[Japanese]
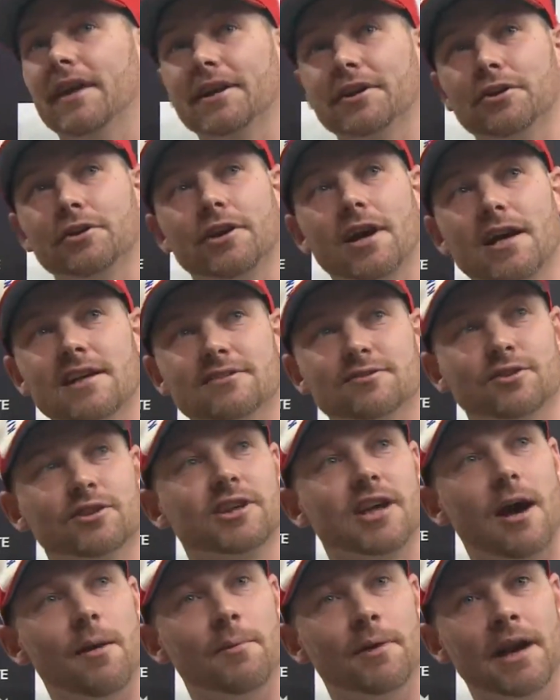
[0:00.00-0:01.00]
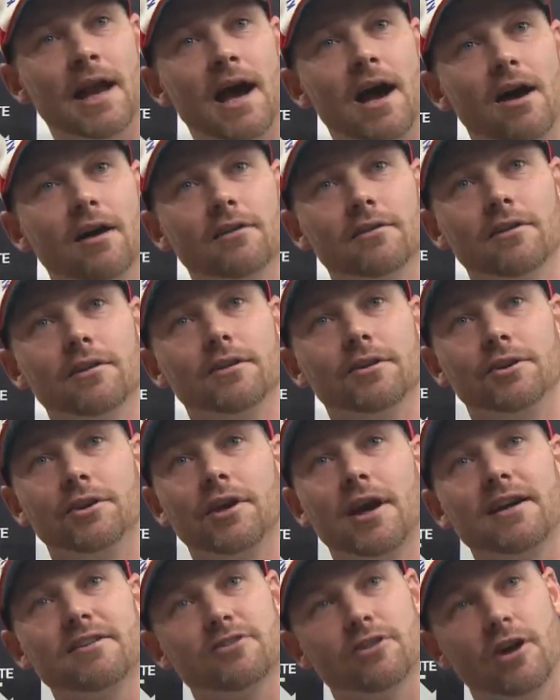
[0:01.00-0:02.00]
Thank you guys for coming out.
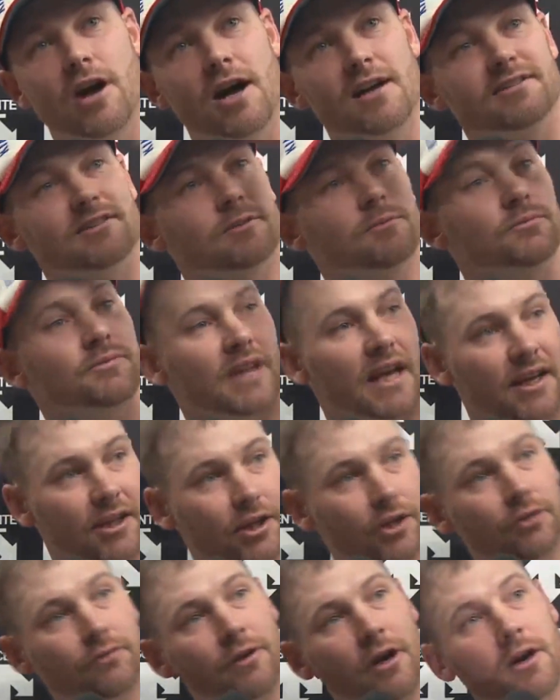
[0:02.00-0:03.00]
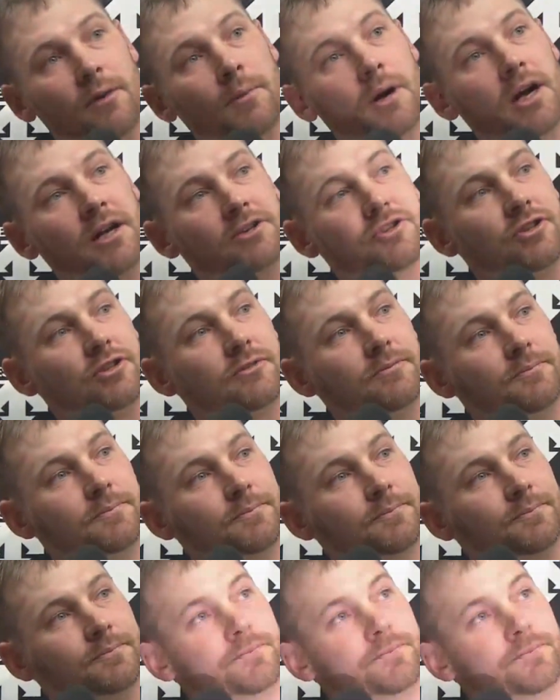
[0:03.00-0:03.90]
You guys are awesome. Thank you very much.